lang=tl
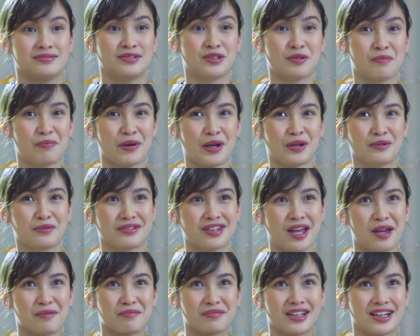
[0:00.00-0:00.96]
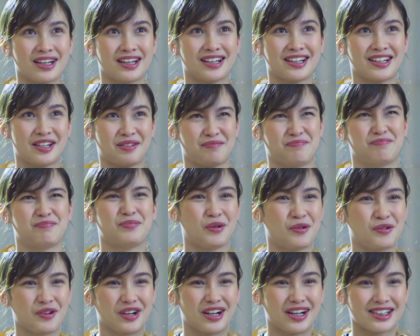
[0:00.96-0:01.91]
yung pa yung time na
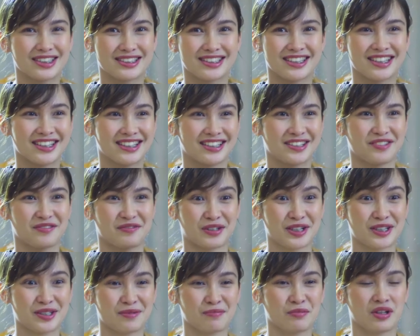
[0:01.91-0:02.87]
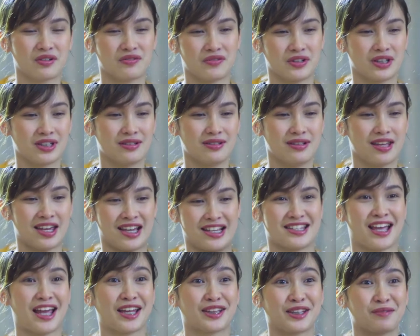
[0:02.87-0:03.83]
bongga kasi first boyfriend,
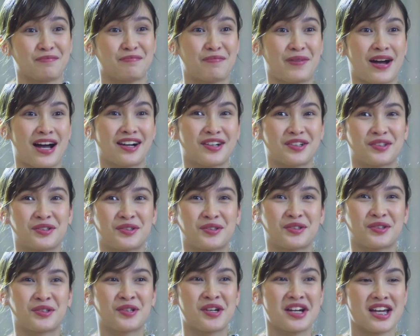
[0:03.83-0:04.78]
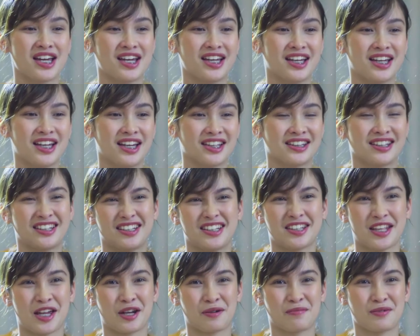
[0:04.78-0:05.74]
excited pa ako.
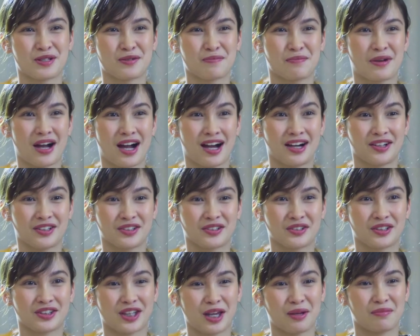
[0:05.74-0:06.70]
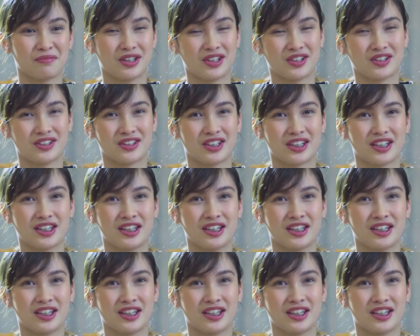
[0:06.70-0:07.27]
Ninenervous pa nga ako nung time na yun eh.